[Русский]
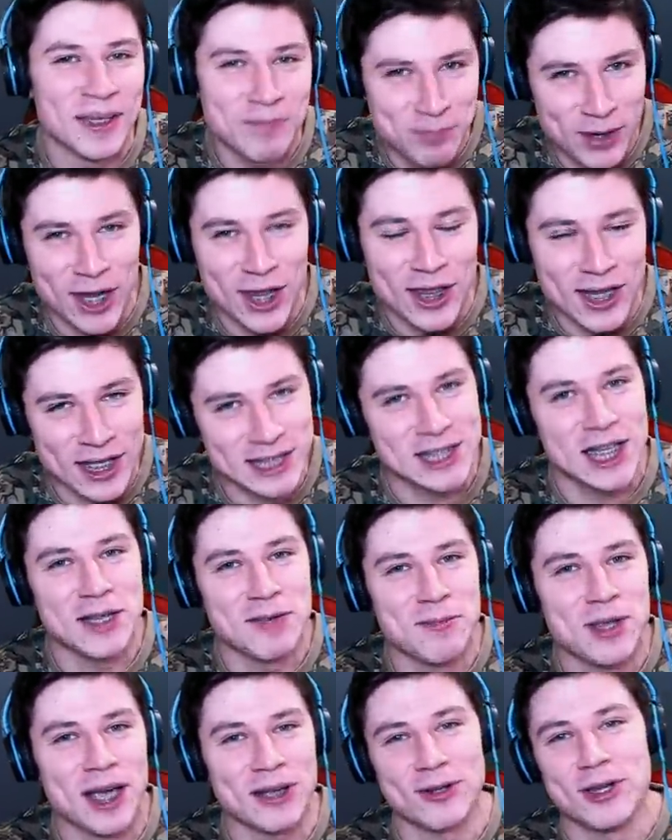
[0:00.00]
И, блин, если
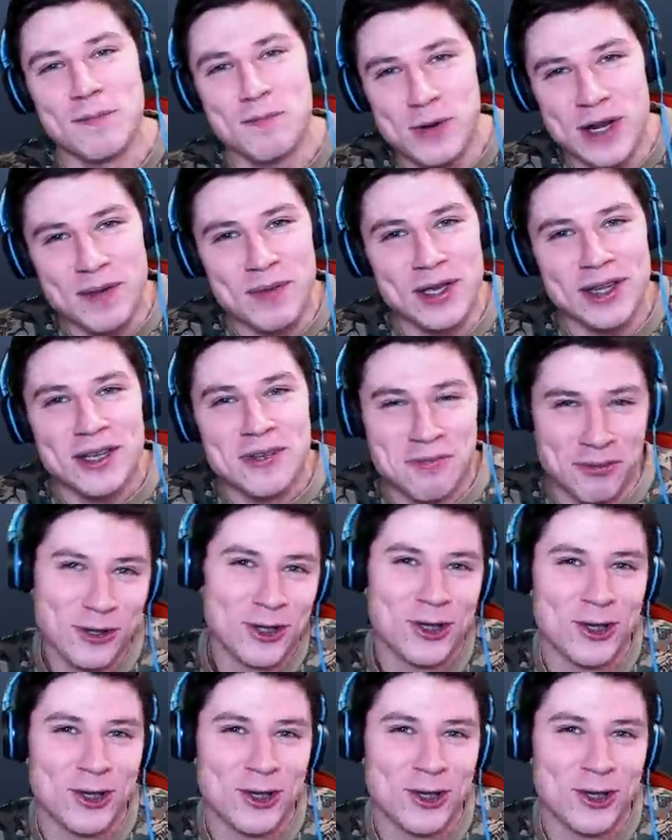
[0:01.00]
меня кто-то примет, будет